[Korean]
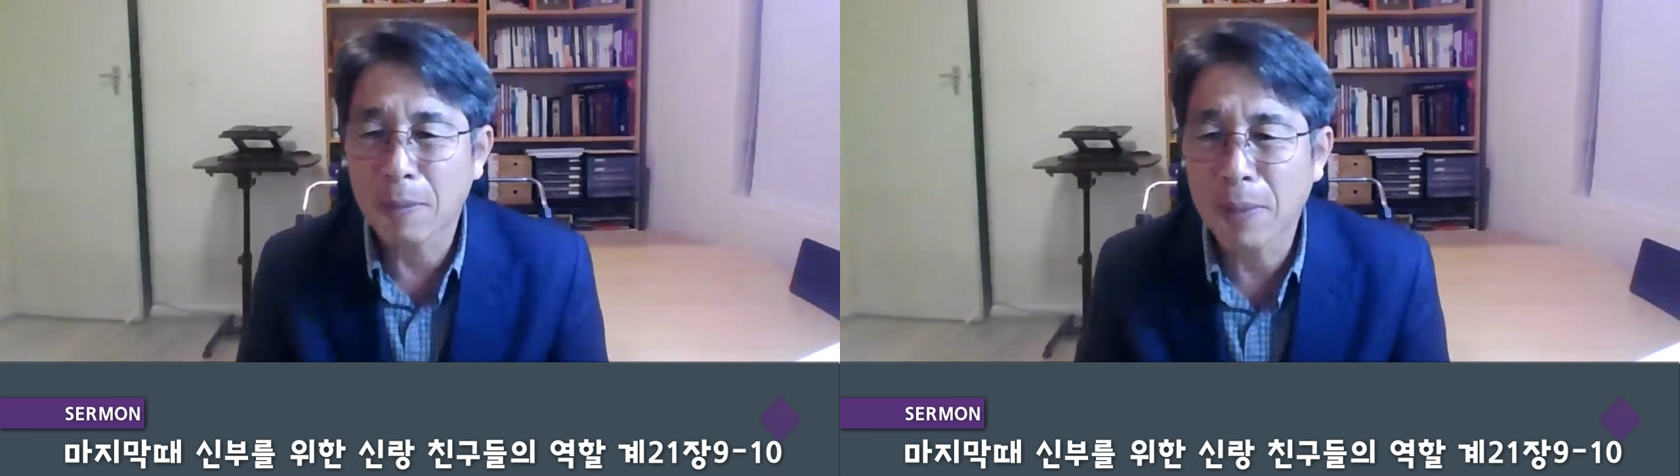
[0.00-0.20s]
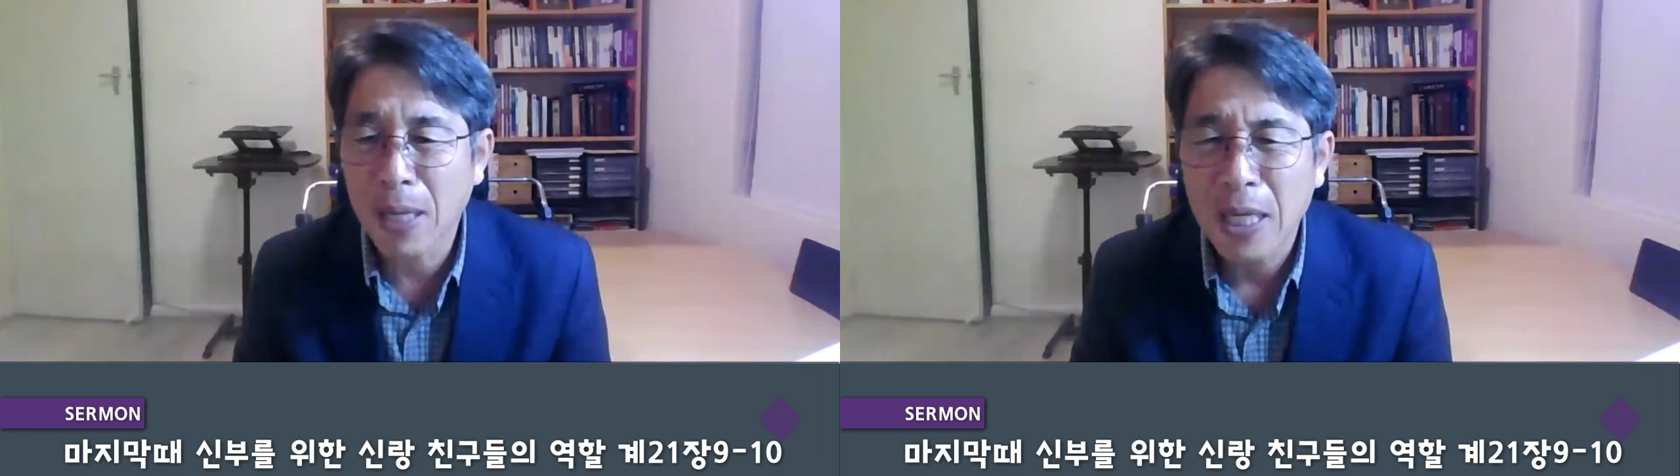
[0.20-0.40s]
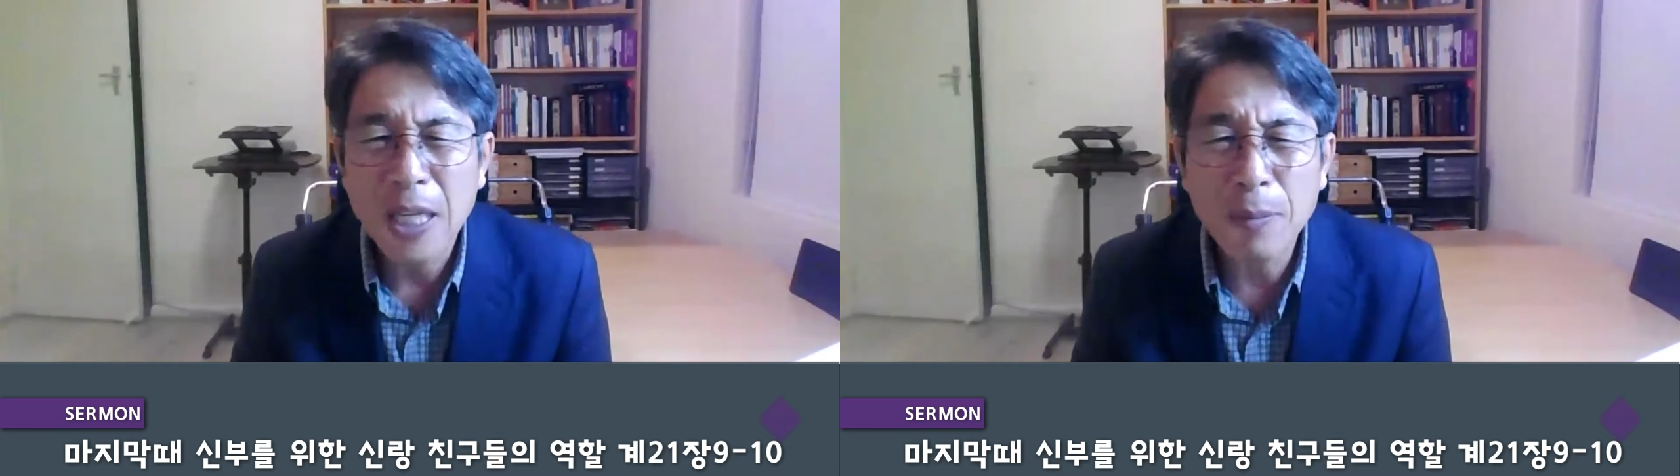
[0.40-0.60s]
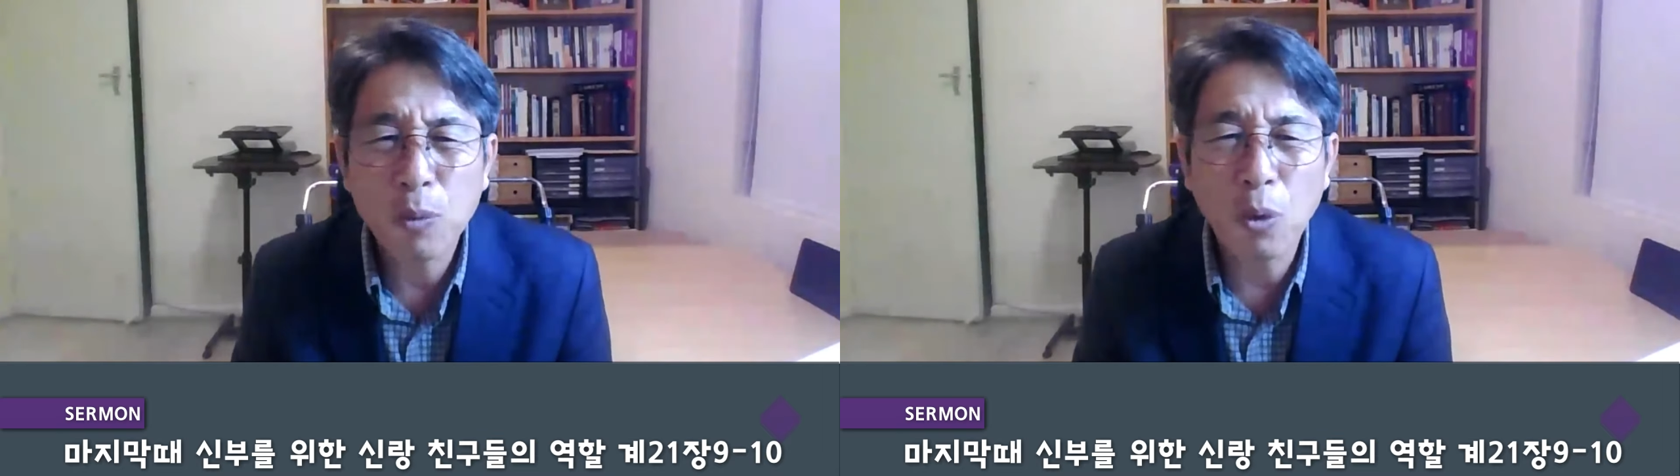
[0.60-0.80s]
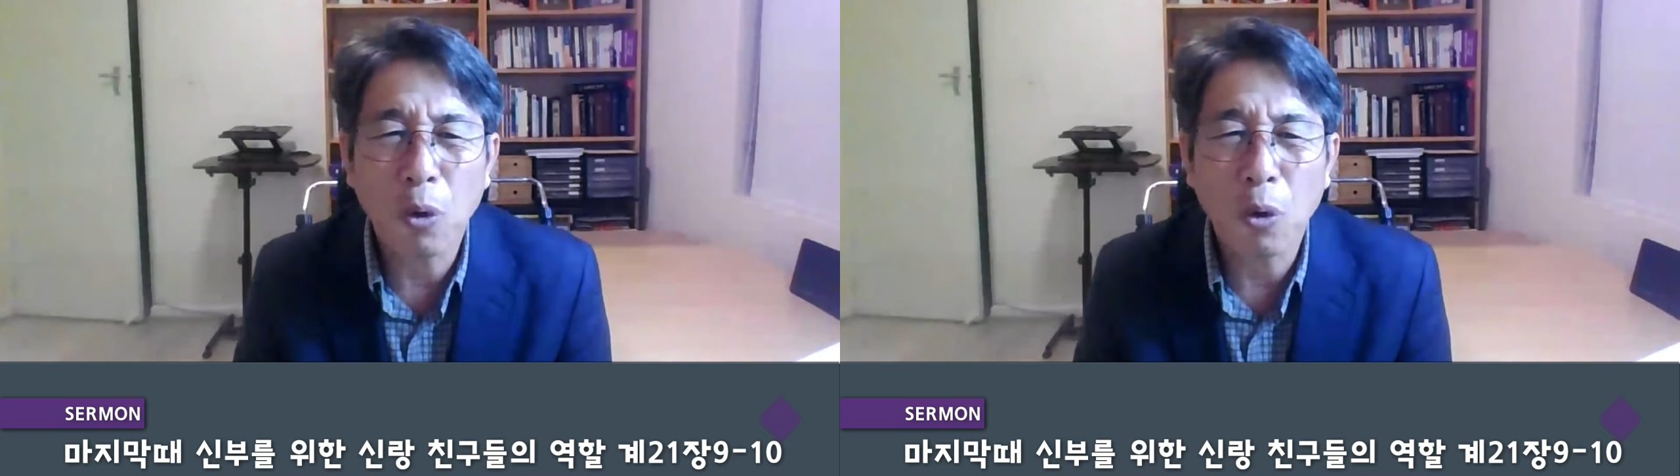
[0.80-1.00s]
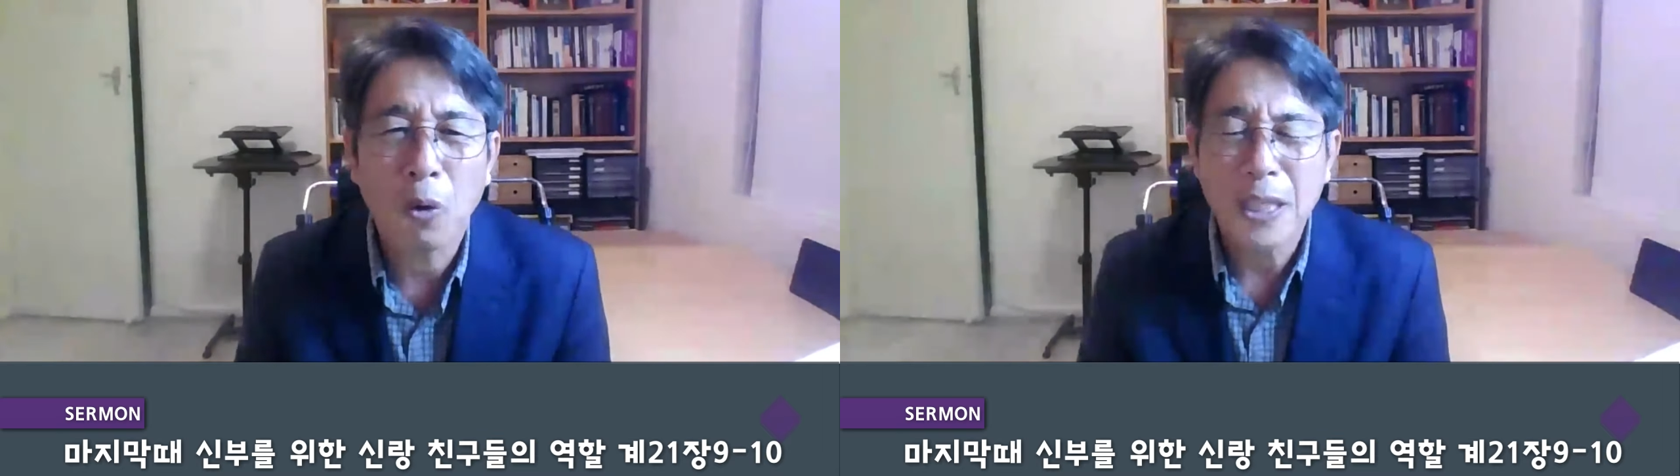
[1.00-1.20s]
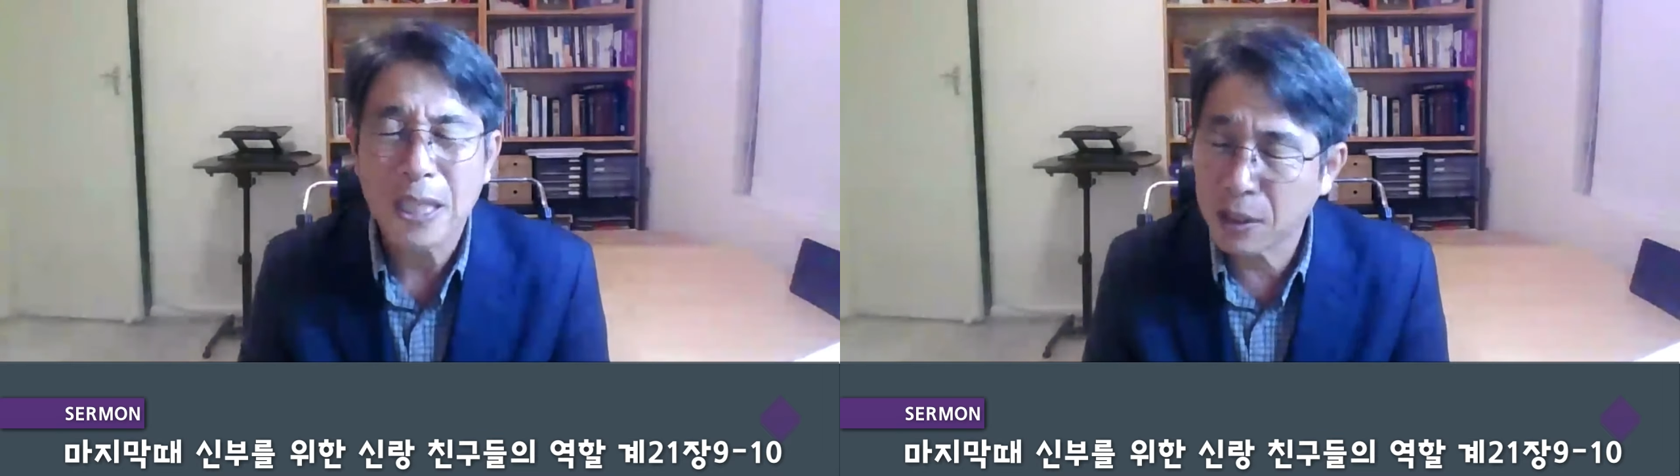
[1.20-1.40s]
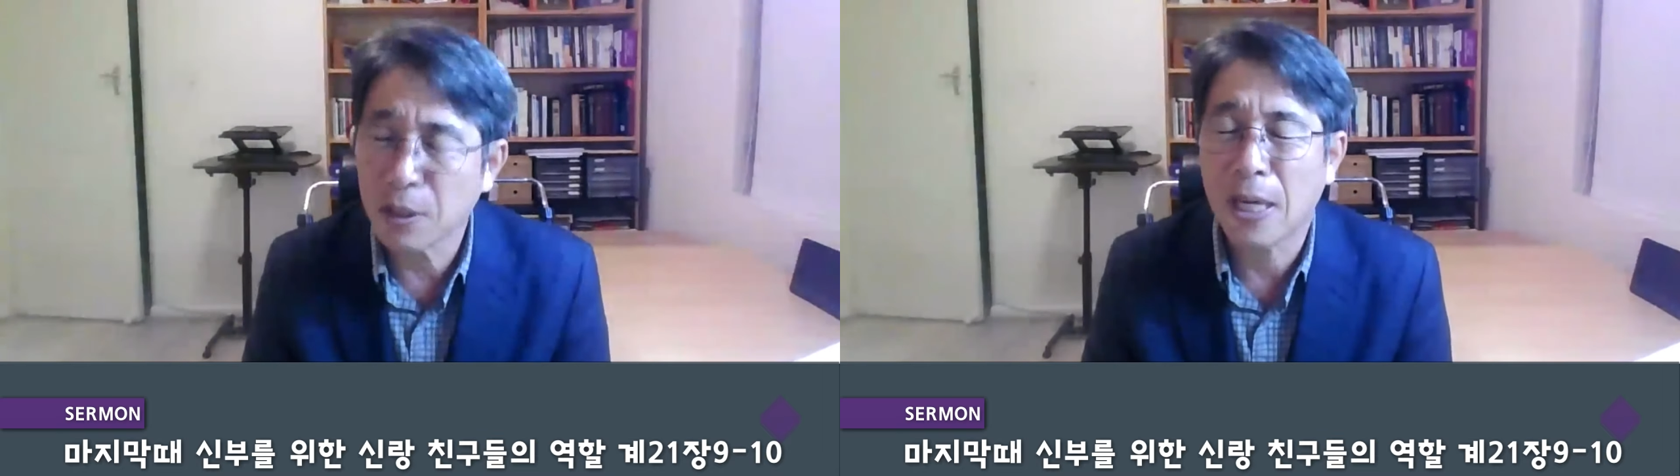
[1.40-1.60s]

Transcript: 그 다음에 입고